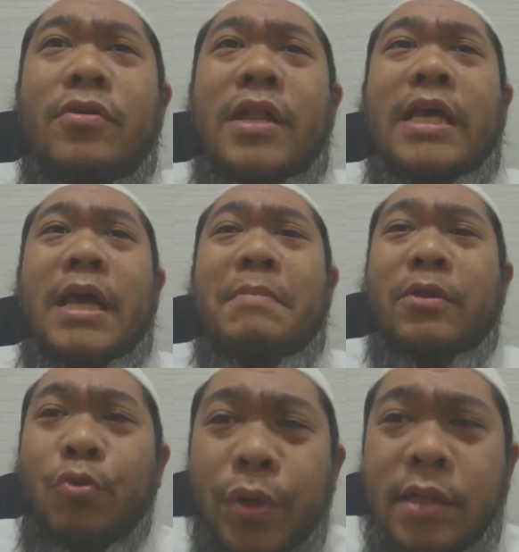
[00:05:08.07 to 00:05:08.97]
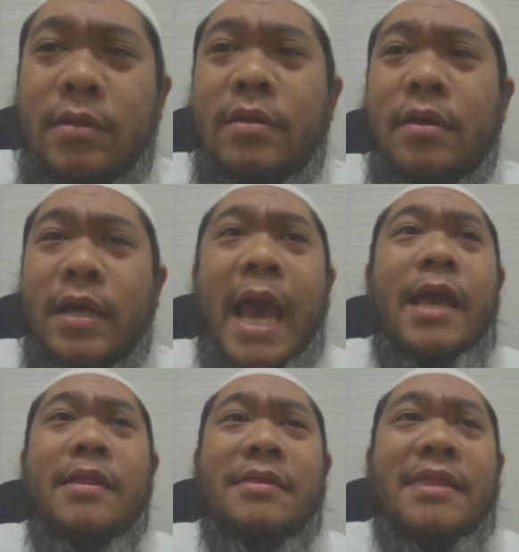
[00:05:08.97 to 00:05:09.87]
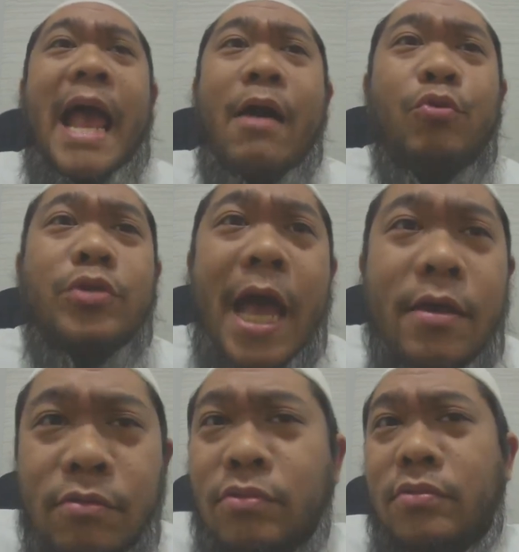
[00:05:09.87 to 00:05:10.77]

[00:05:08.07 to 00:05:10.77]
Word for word: naging matuwid kahit tao tayo